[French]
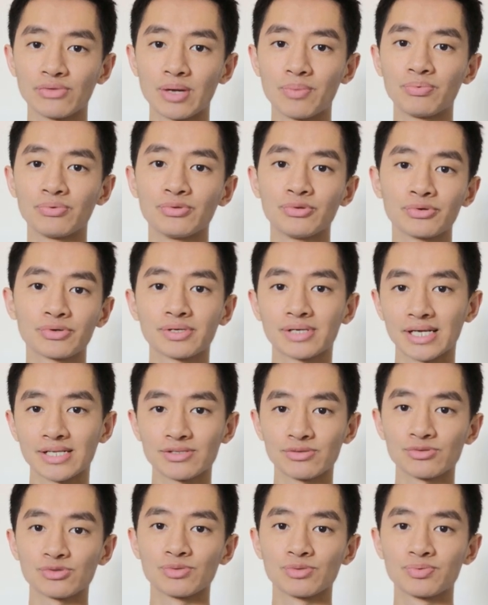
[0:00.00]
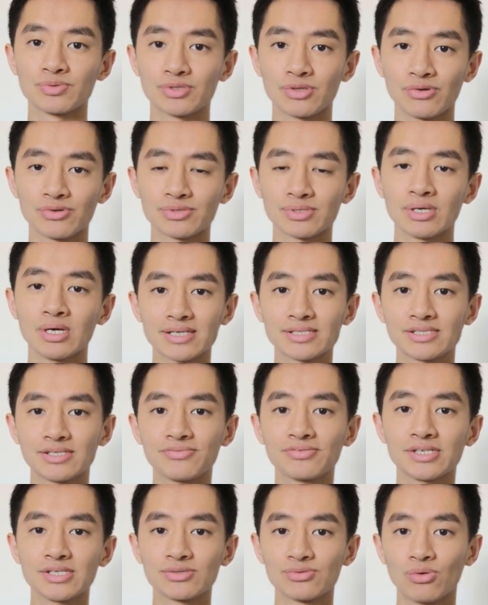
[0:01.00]
on a plus de 400 substances
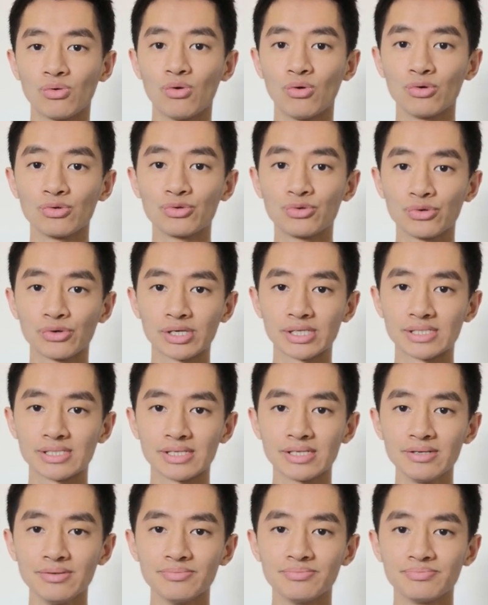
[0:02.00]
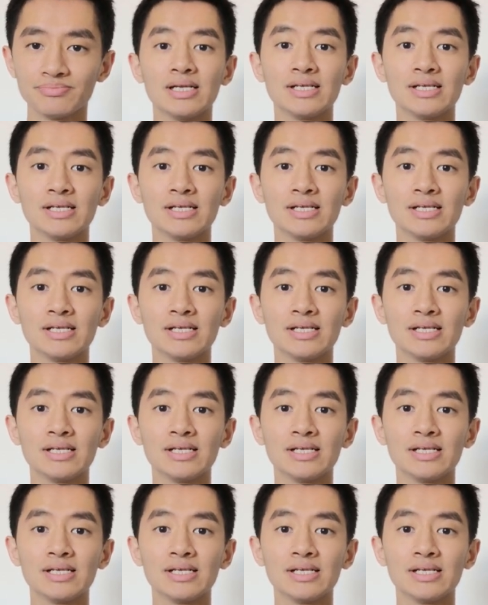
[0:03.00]
actives qui sont autorisées.